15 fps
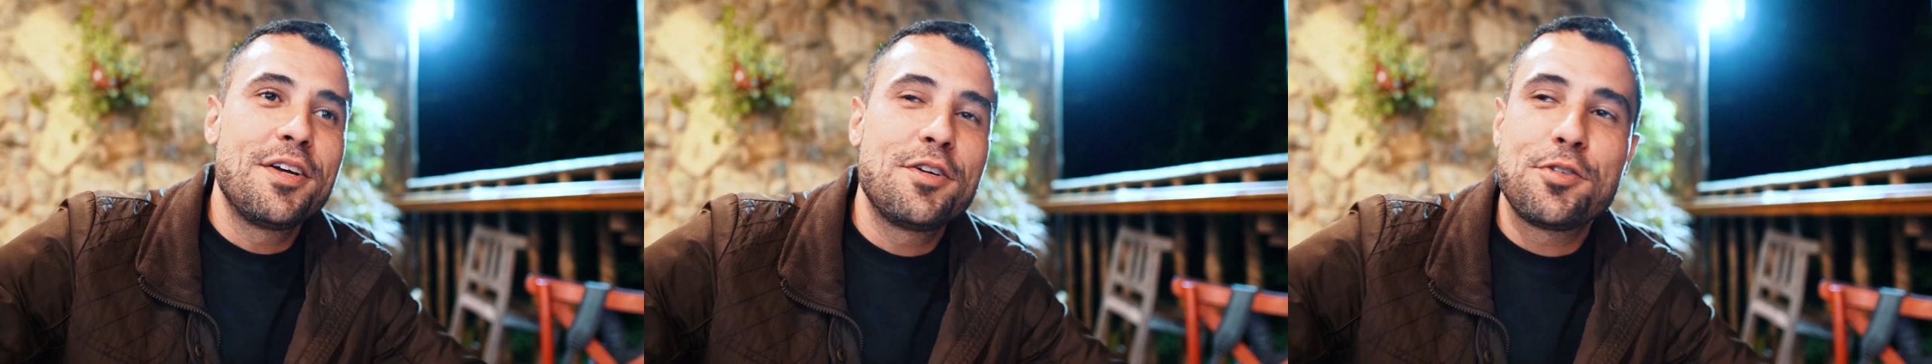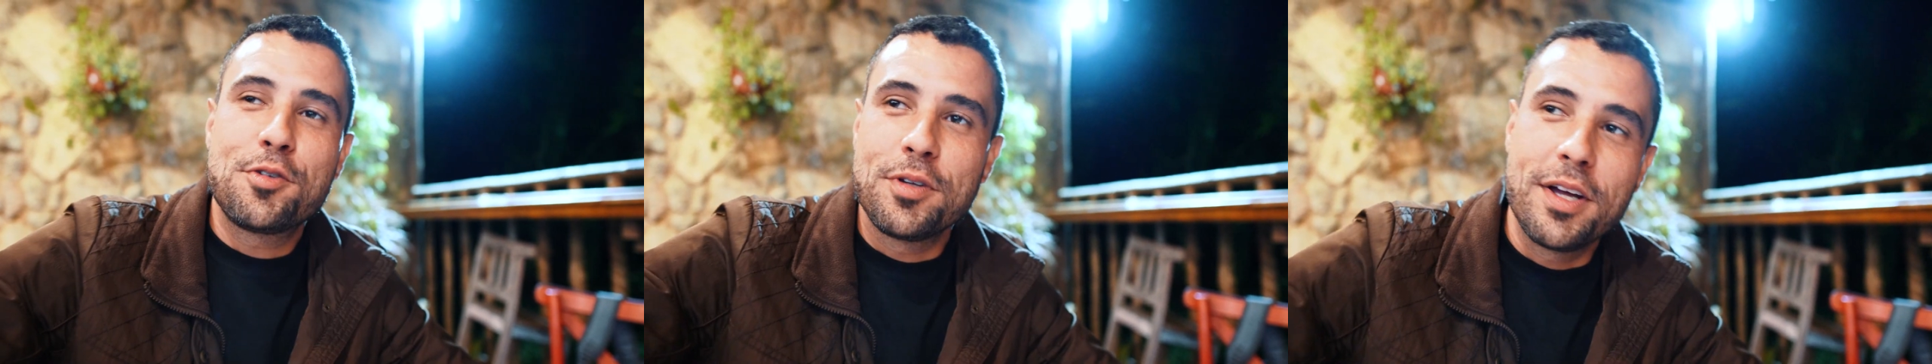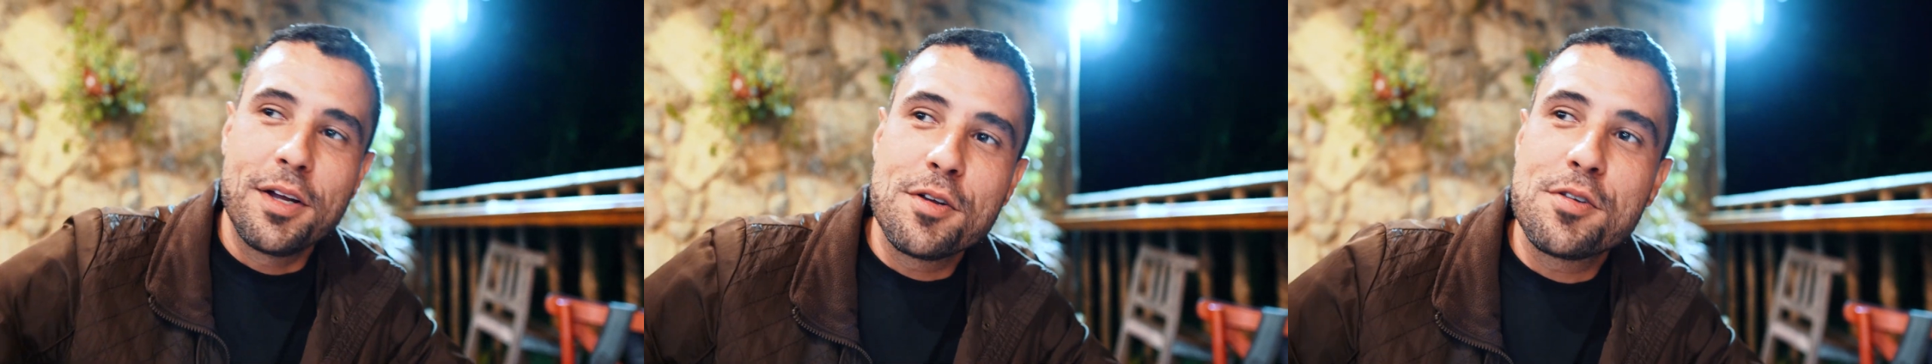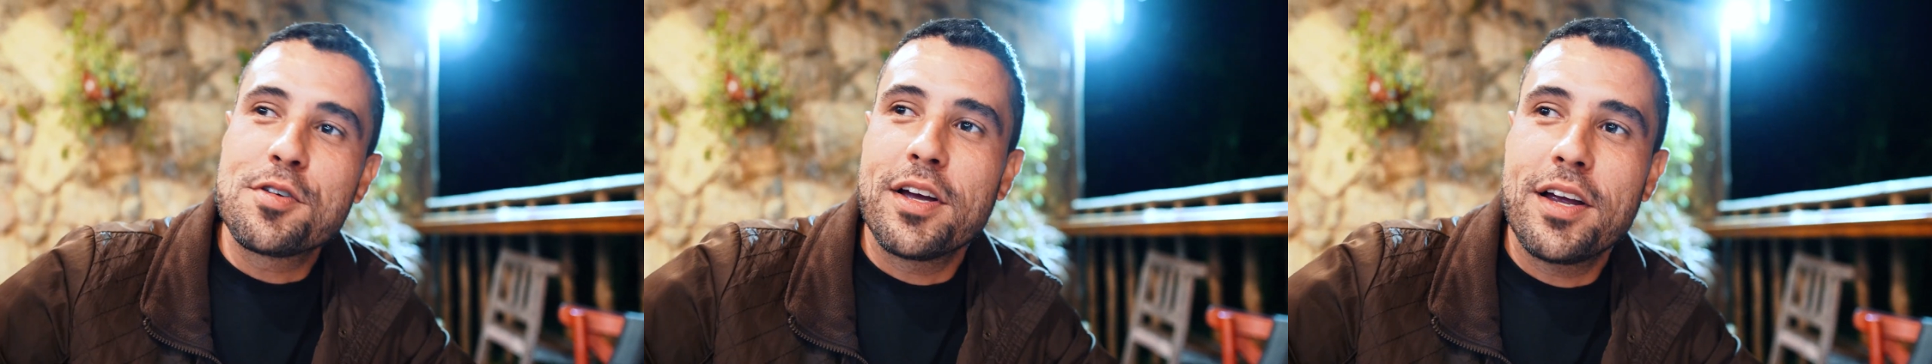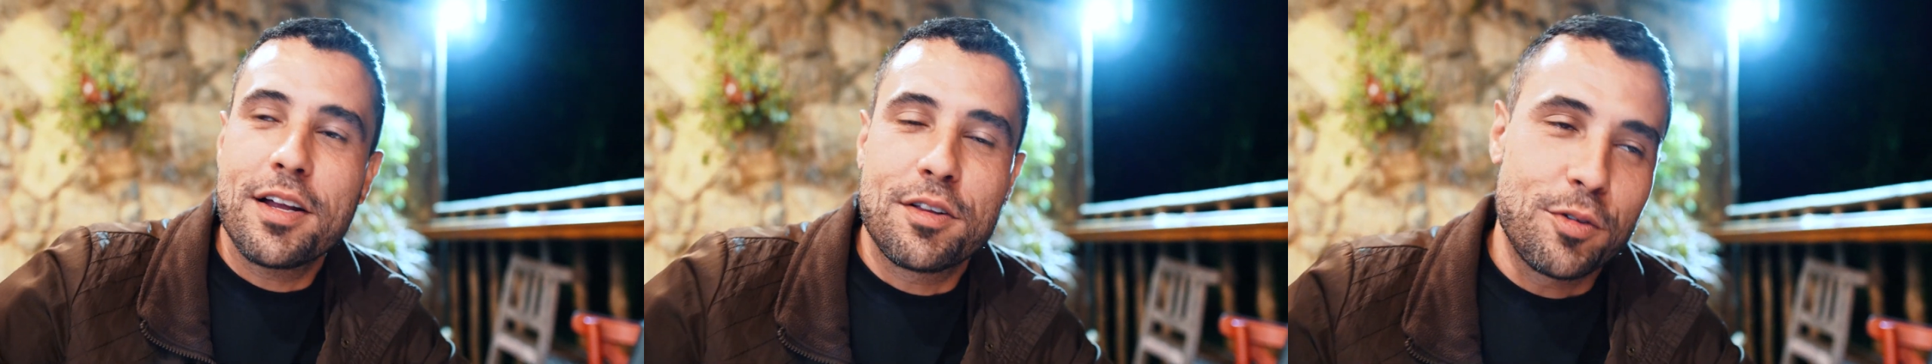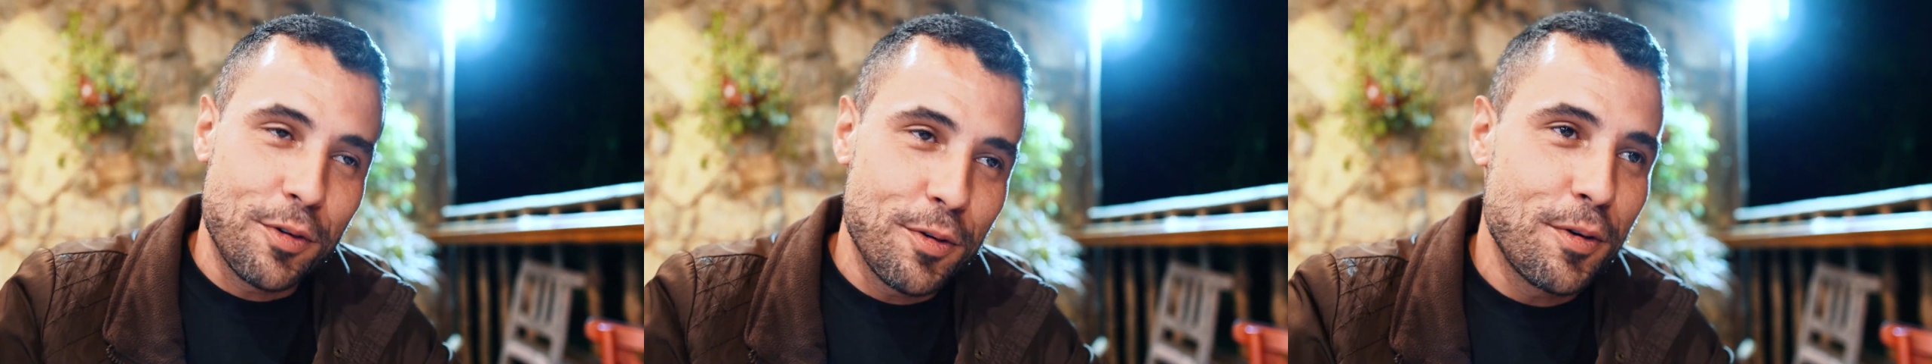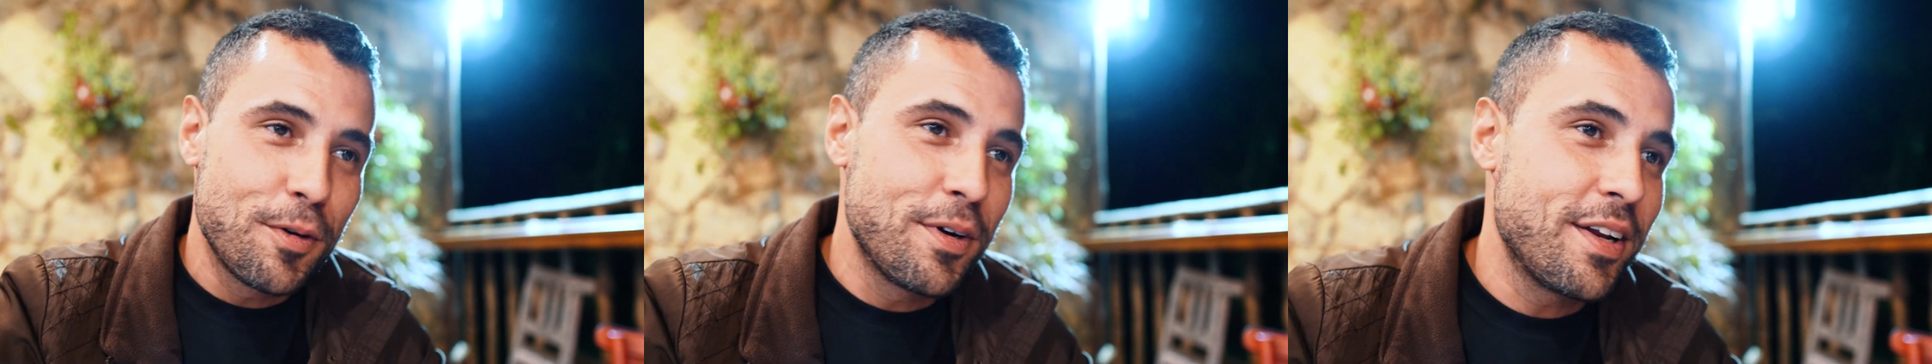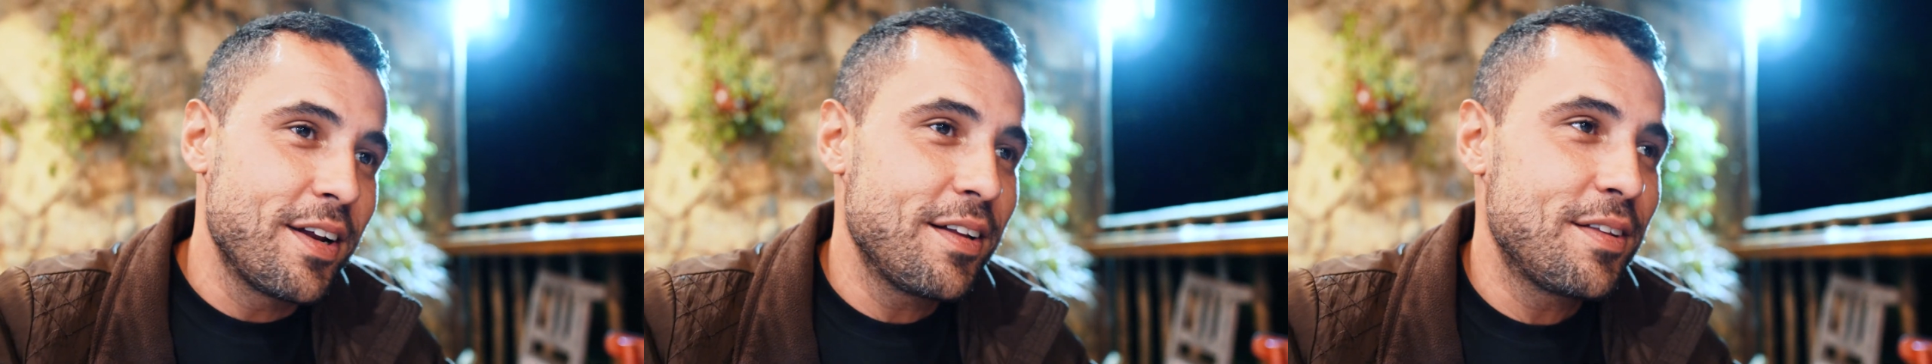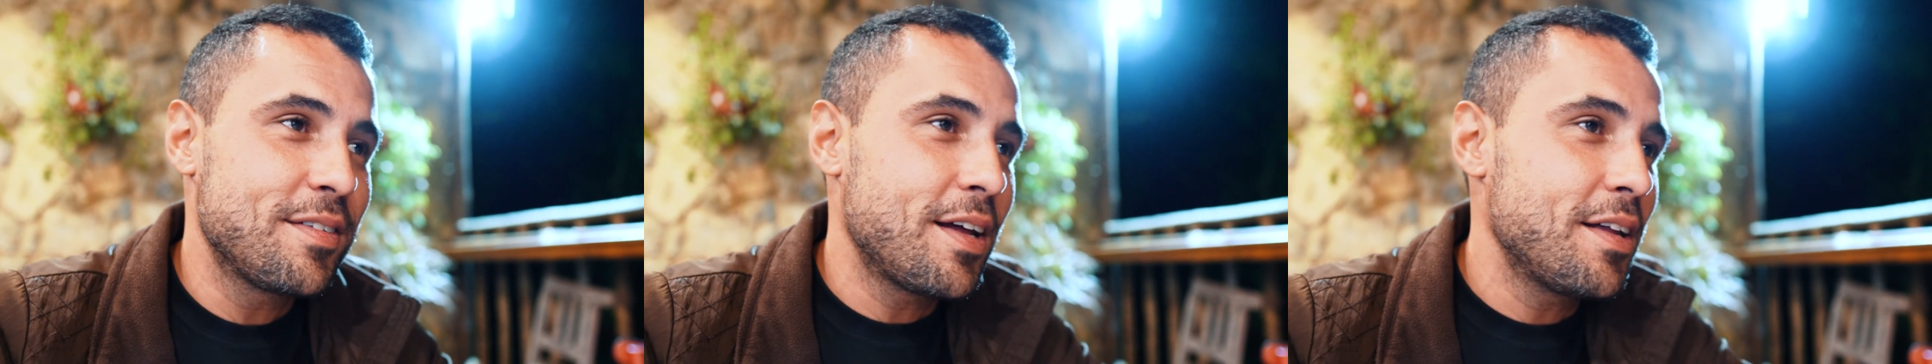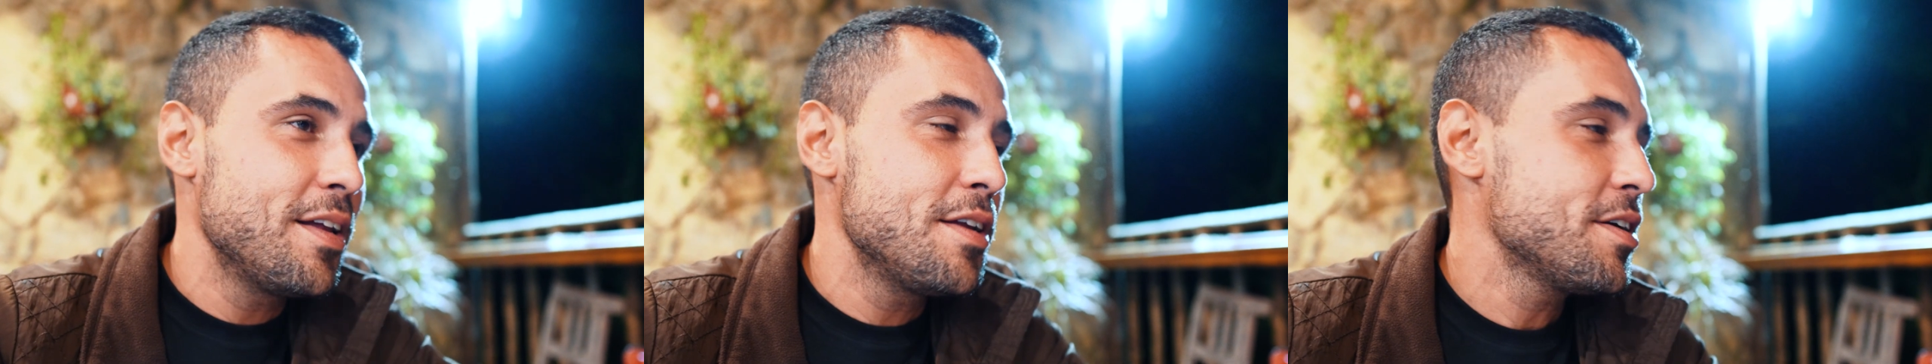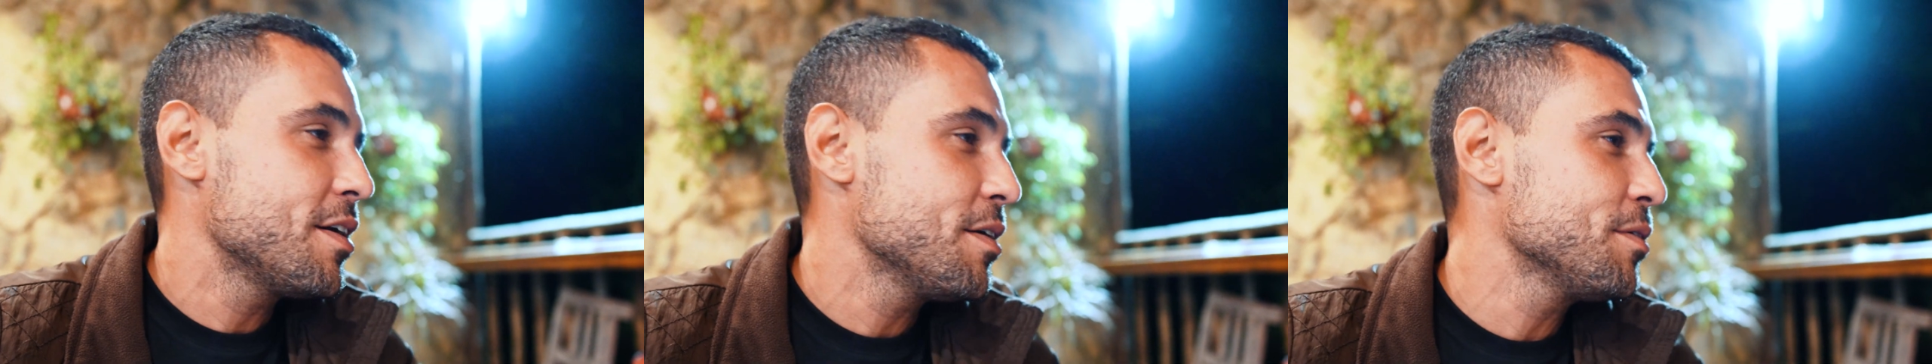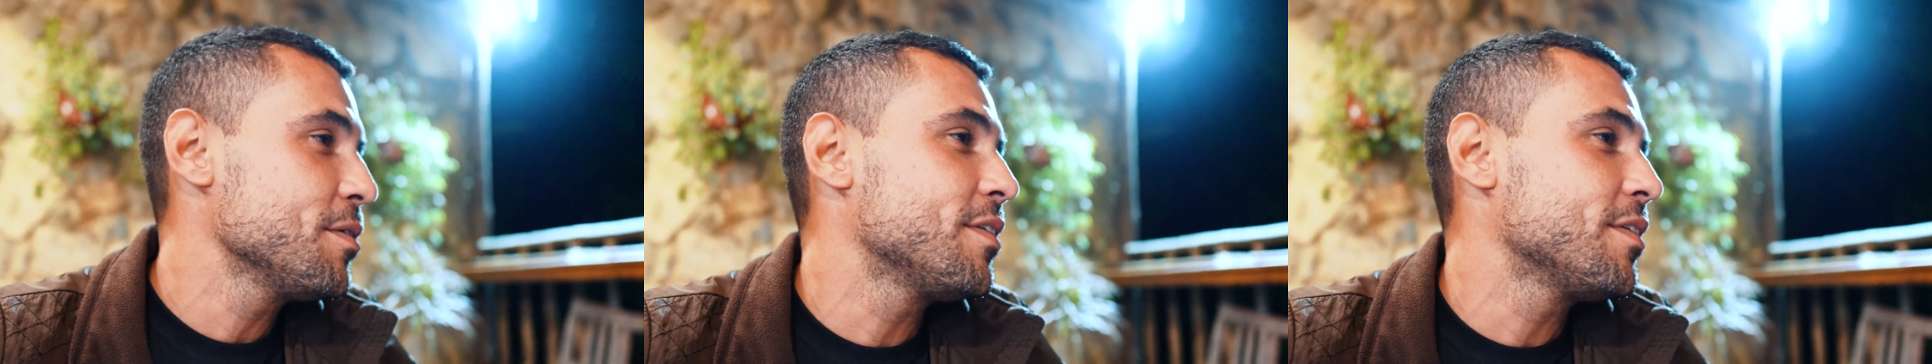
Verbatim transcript: estudando isso aí à toa, né? Tu tá dedicando